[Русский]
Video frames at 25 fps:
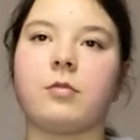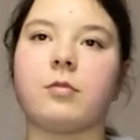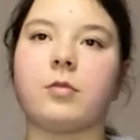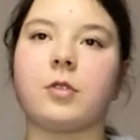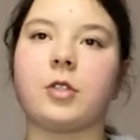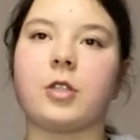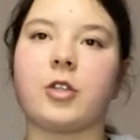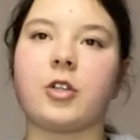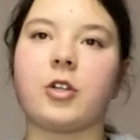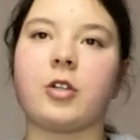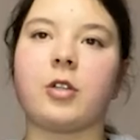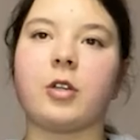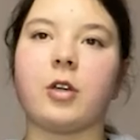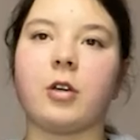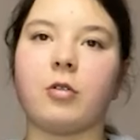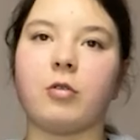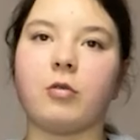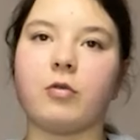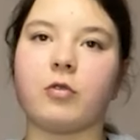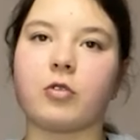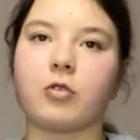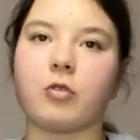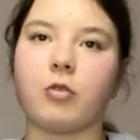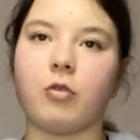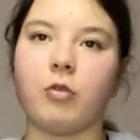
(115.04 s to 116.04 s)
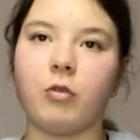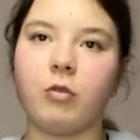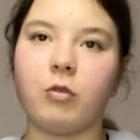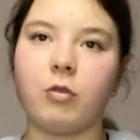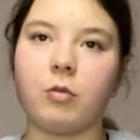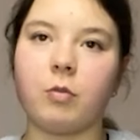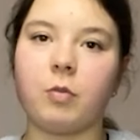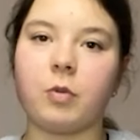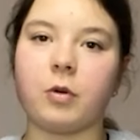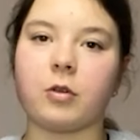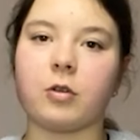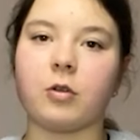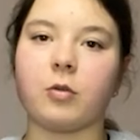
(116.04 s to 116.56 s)
Сначала я иду в
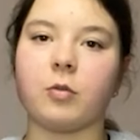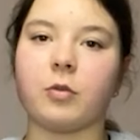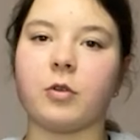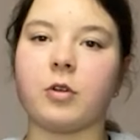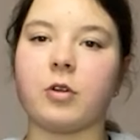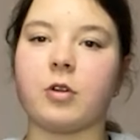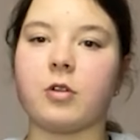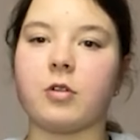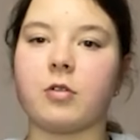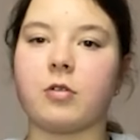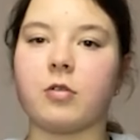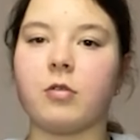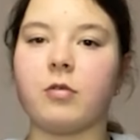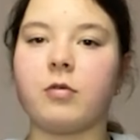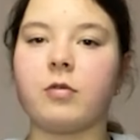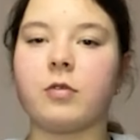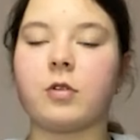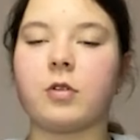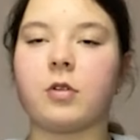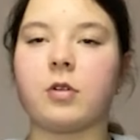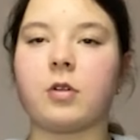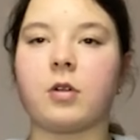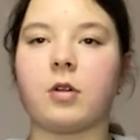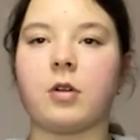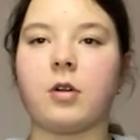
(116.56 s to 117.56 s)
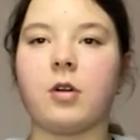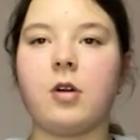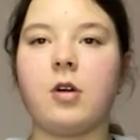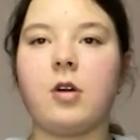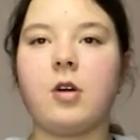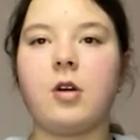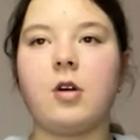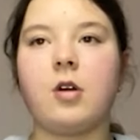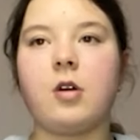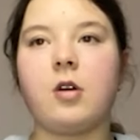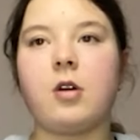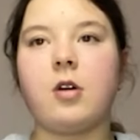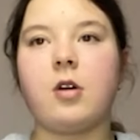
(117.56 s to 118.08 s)
школу, потом тренировка,
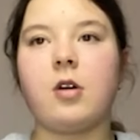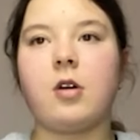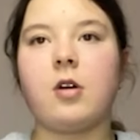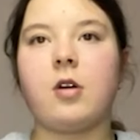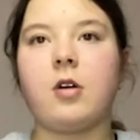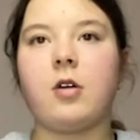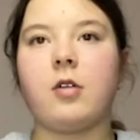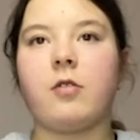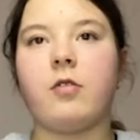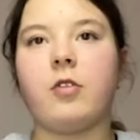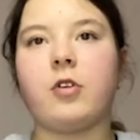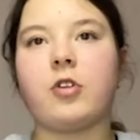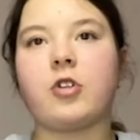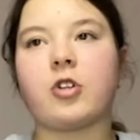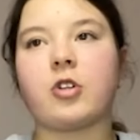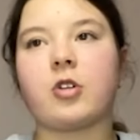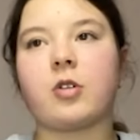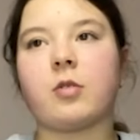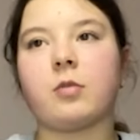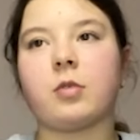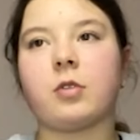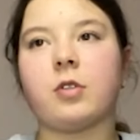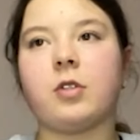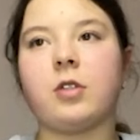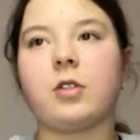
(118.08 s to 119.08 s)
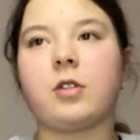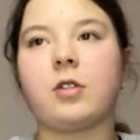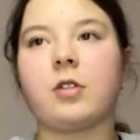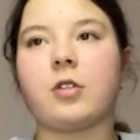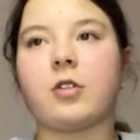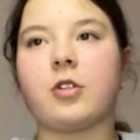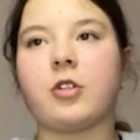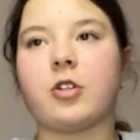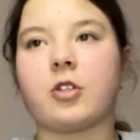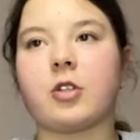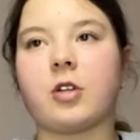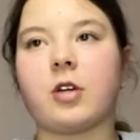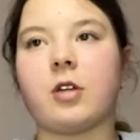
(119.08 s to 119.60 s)
Вечером
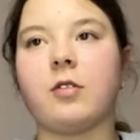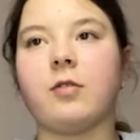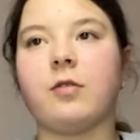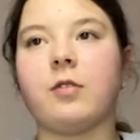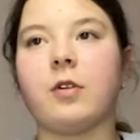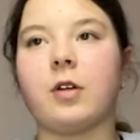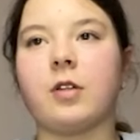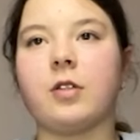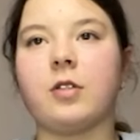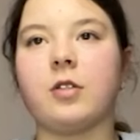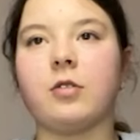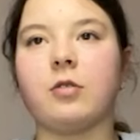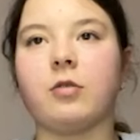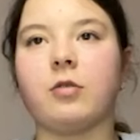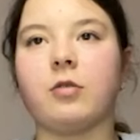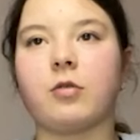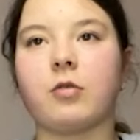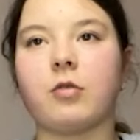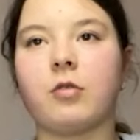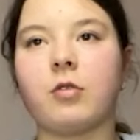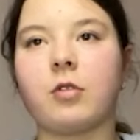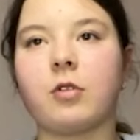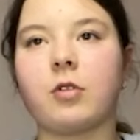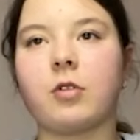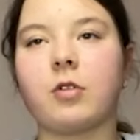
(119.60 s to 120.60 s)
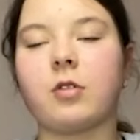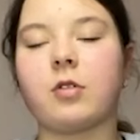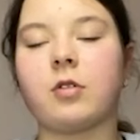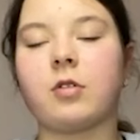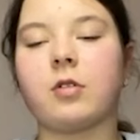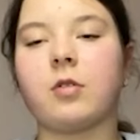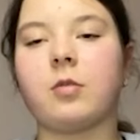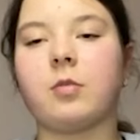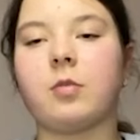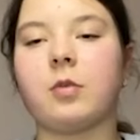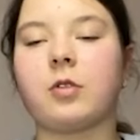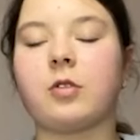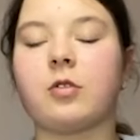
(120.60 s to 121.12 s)
где-то часа два делаю уроки,
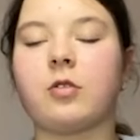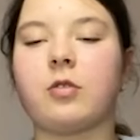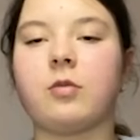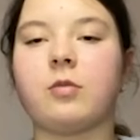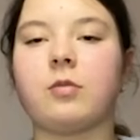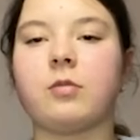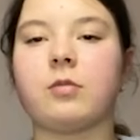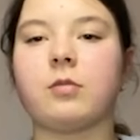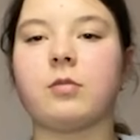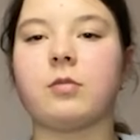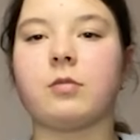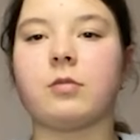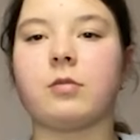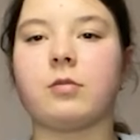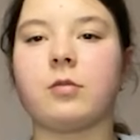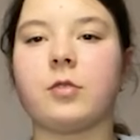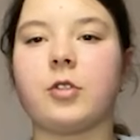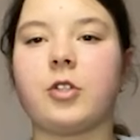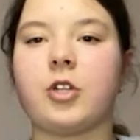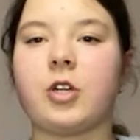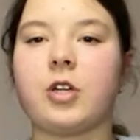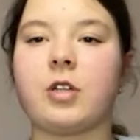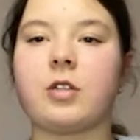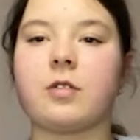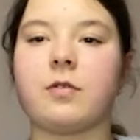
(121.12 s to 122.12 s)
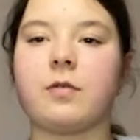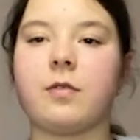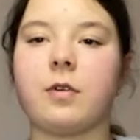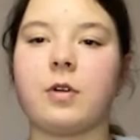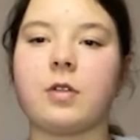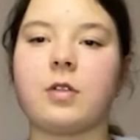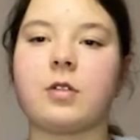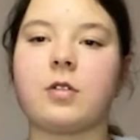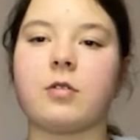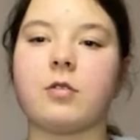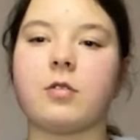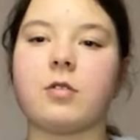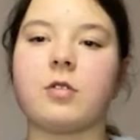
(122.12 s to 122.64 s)
и потом час-два
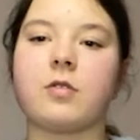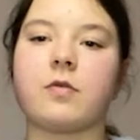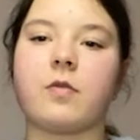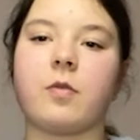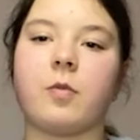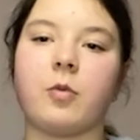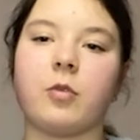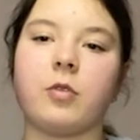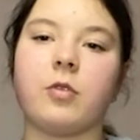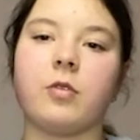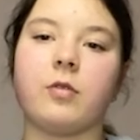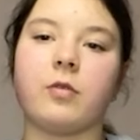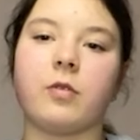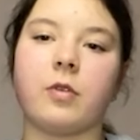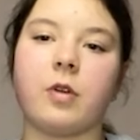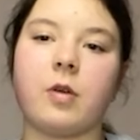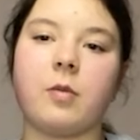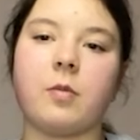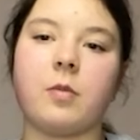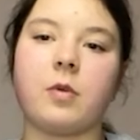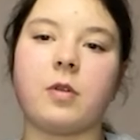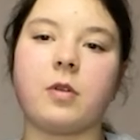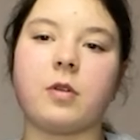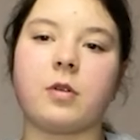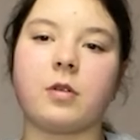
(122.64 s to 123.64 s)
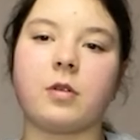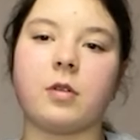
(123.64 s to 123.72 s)
остается свободного времени,